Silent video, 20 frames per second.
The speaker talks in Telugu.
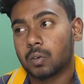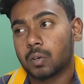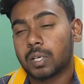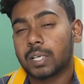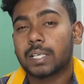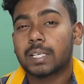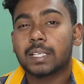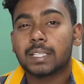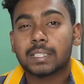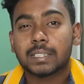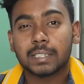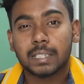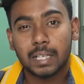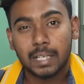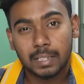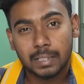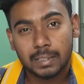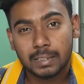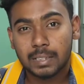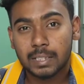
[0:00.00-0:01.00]
కొన్ని ఇయర్స్
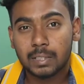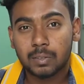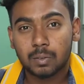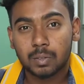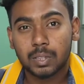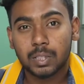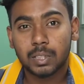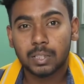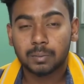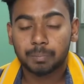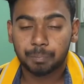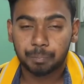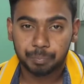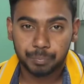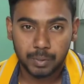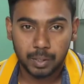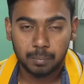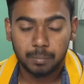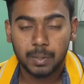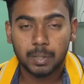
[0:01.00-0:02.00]
గడిచే కొద్దీ
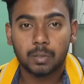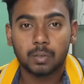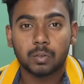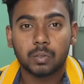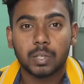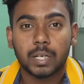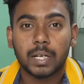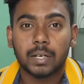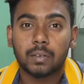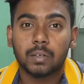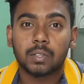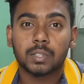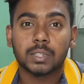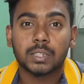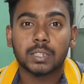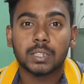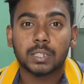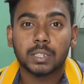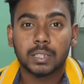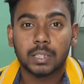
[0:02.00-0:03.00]
మీకు
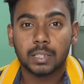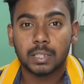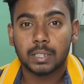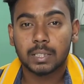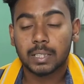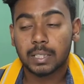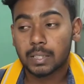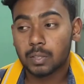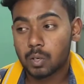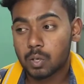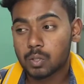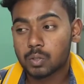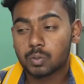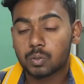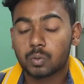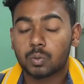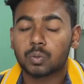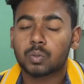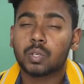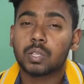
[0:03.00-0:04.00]
టెక్నాలజీ ఏదైతే
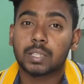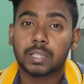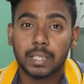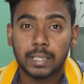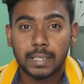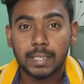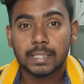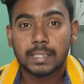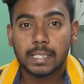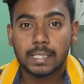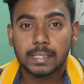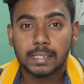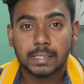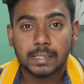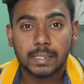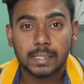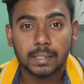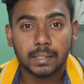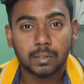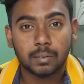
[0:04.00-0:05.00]
కాస్ట్ ఉంటుందో అది తగ్గే
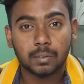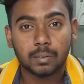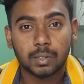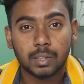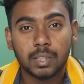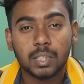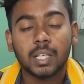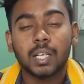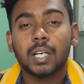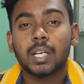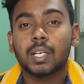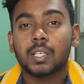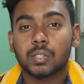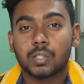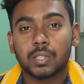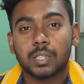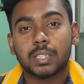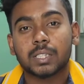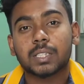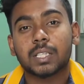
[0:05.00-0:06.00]
ఛాన్సెస్ అయితే ఉంది
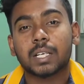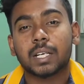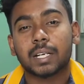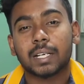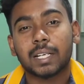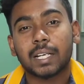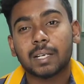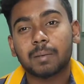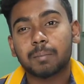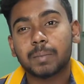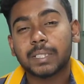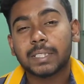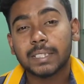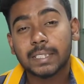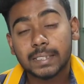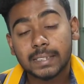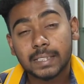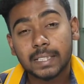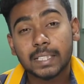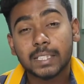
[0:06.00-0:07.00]
సో ఎస్ రియల్మీ
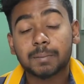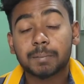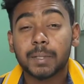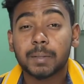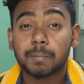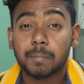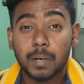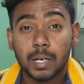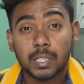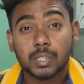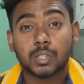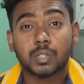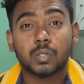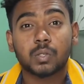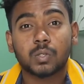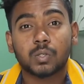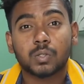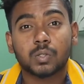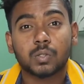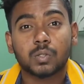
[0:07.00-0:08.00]
సిక్స్ సిరీస్ మీకు
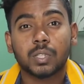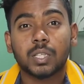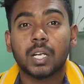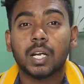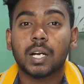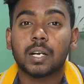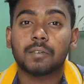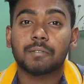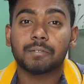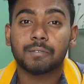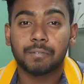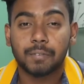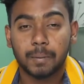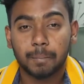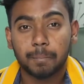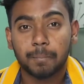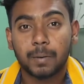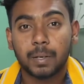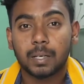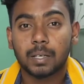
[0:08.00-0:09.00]
మార్చ్లో వస్తుంది అండ్
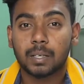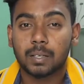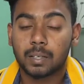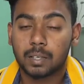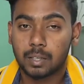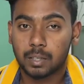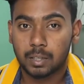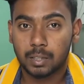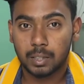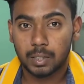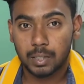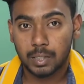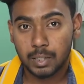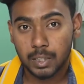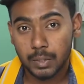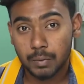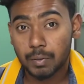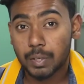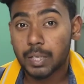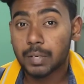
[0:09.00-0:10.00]
ఫెబ్
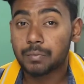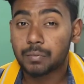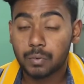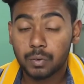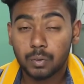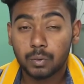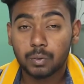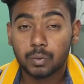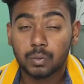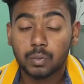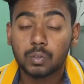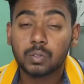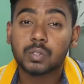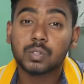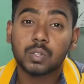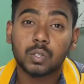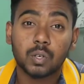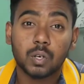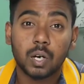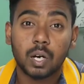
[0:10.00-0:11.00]
ఏదైతే ట్వంటీ ఫోర్త్ ఉందో
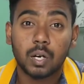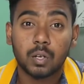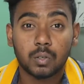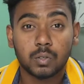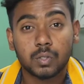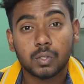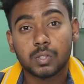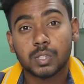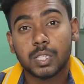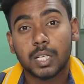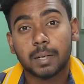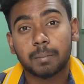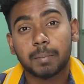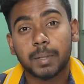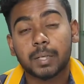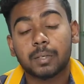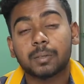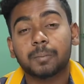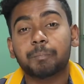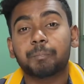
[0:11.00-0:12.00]
సో ఆ రోజు
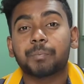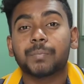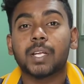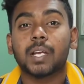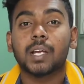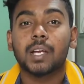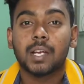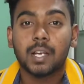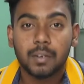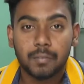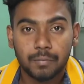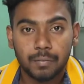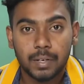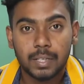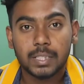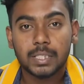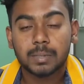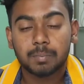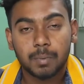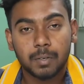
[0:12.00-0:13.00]
వచ్చేసరికి మీకు
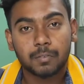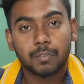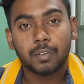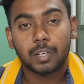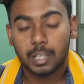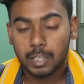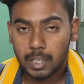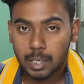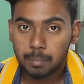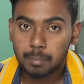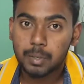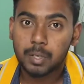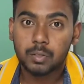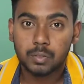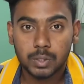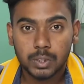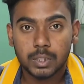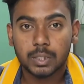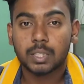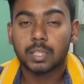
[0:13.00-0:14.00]
ఫైవ్ జీ స్మార్ట్ ఫోన్ రియల్మీ
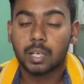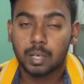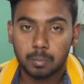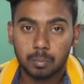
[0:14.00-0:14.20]
నుంచి అయితే